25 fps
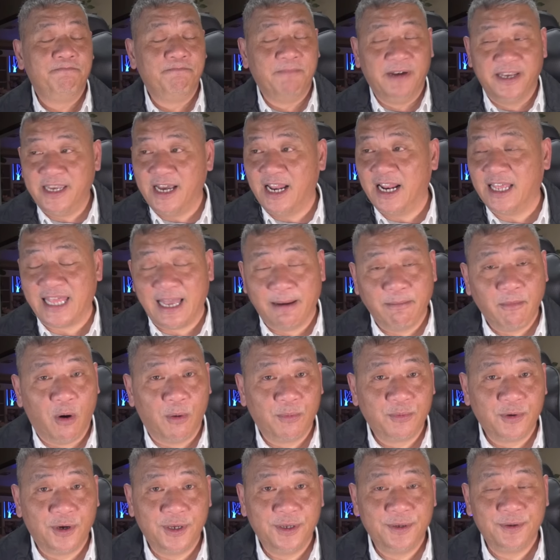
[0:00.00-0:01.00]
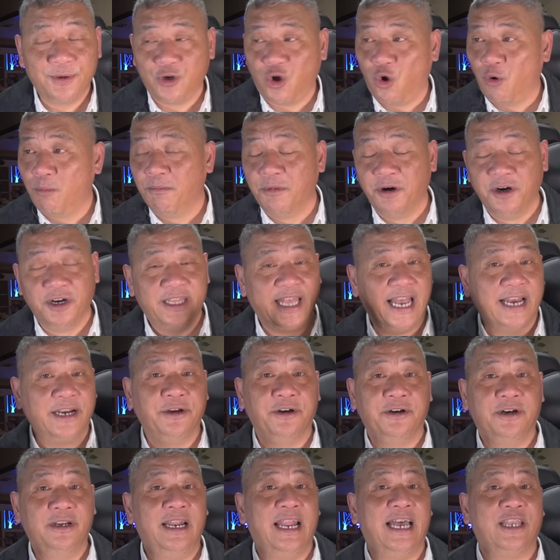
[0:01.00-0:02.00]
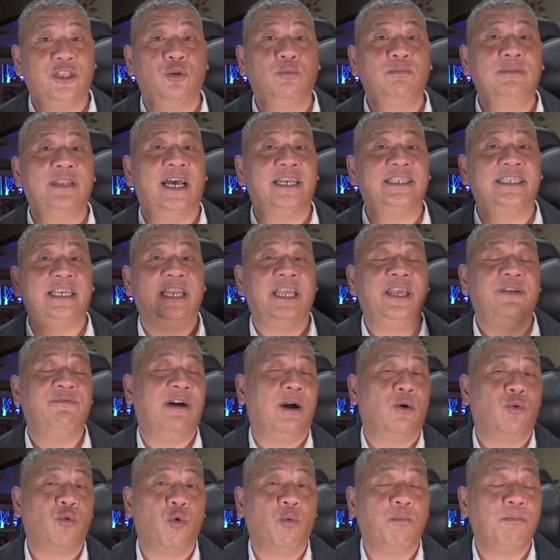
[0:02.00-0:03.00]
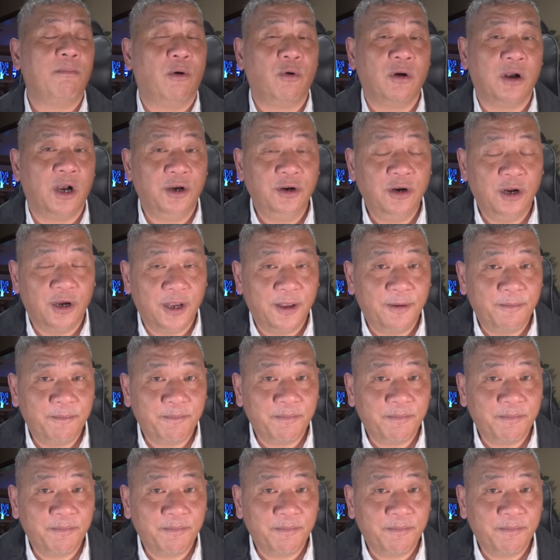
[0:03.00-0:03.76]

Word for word: bây giờ là tháng 1 rồi còn 10 tháng nữa là chúng ta sẽ đi vào cuộc bầu cử rồi